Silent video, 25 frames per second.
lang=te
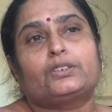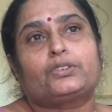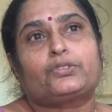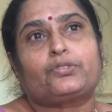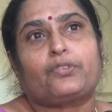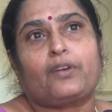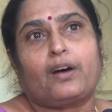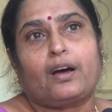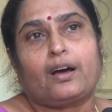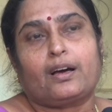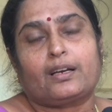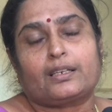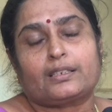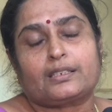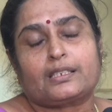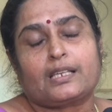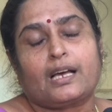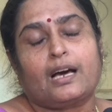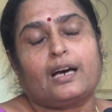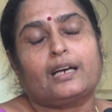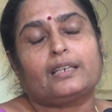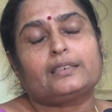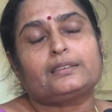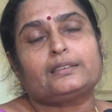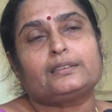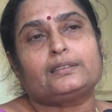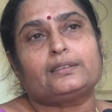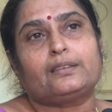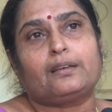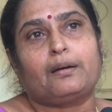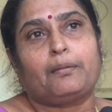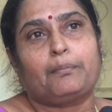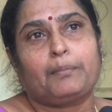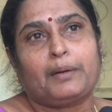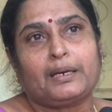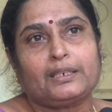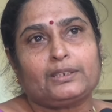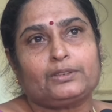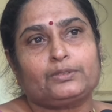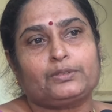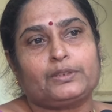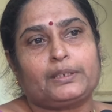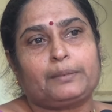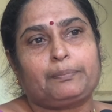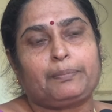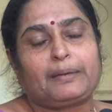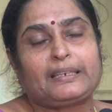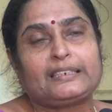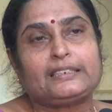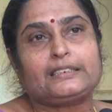స్వా సారు అమ్మ నువ్వు
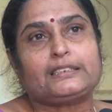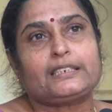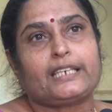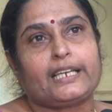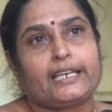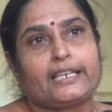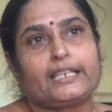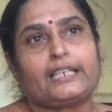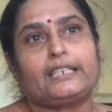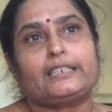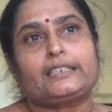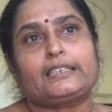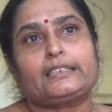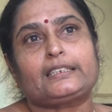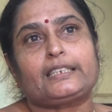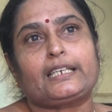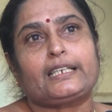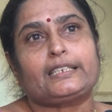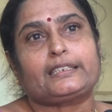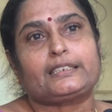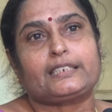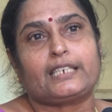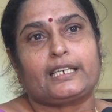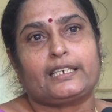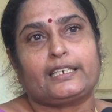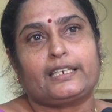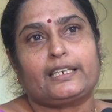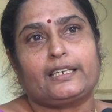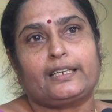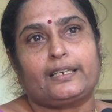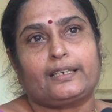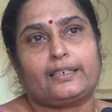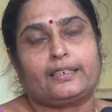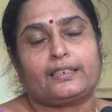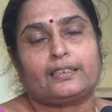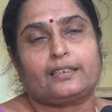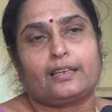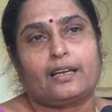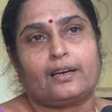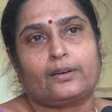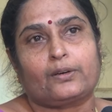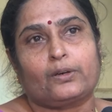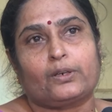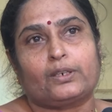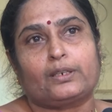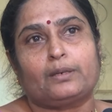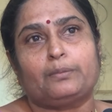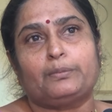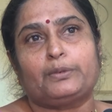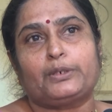ఈ పని చేయగలిగితే చెయ్యి ఇట్లా
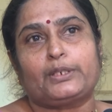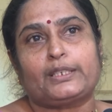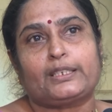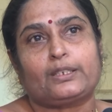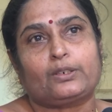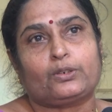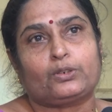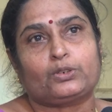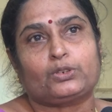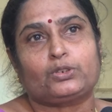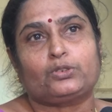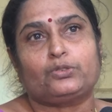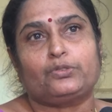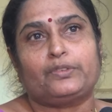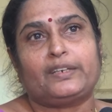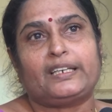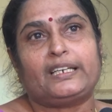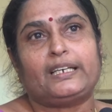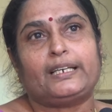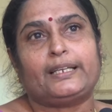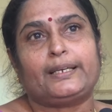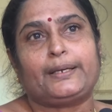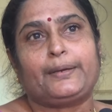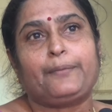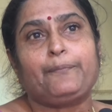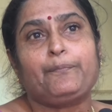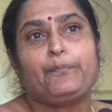గొలగముడికి రోజు వెళ్ళి